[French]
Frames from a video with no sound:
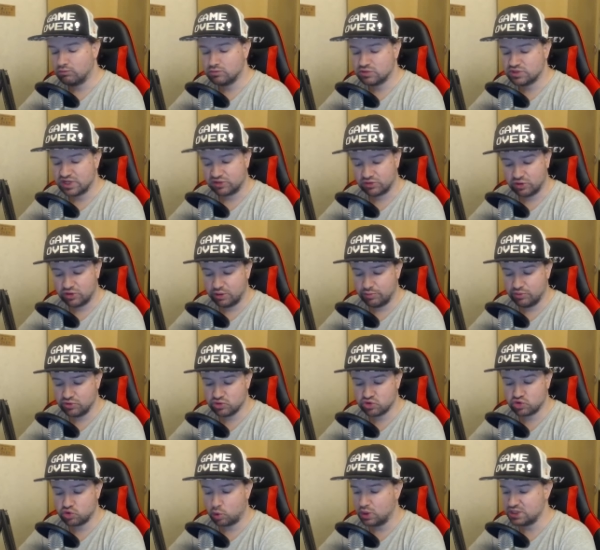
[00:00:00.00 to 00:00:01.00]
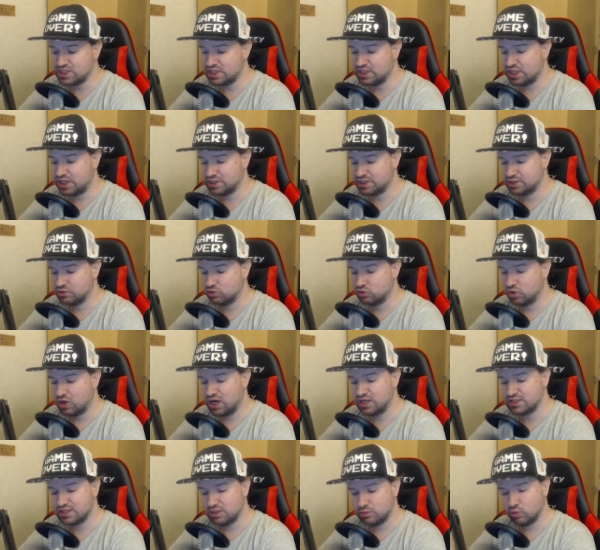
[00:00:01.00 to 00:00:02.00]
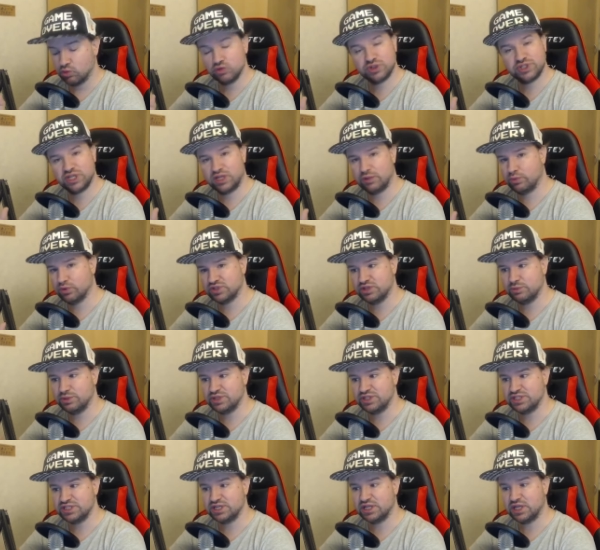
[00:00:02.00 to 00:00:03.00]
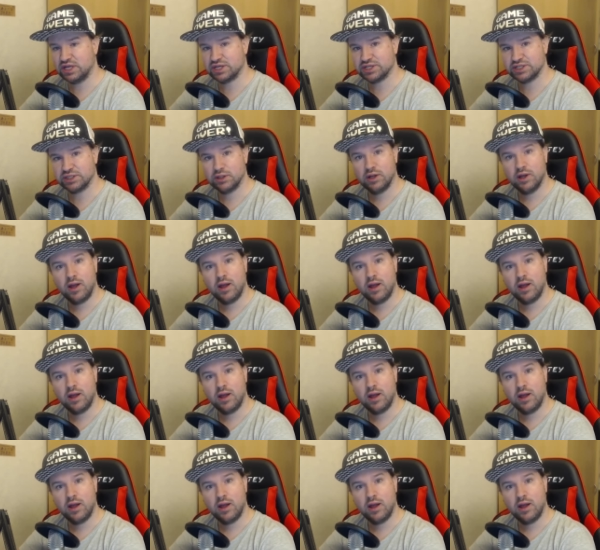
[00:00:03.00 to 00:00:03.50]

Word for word: Ça te dépense 3 énergies. Donc là, c'est bon, j'ai dépensé mes 10 énergies.